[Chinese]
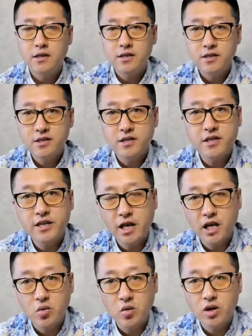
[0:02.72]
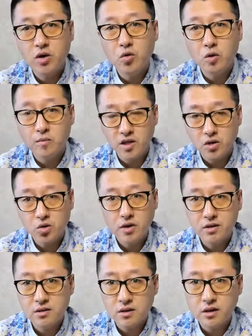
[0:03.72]
今天啊，我给我们的创
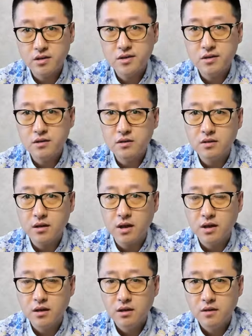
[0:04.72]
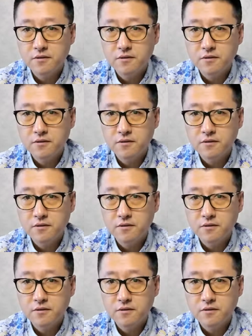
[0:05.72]
业者和经营者啊，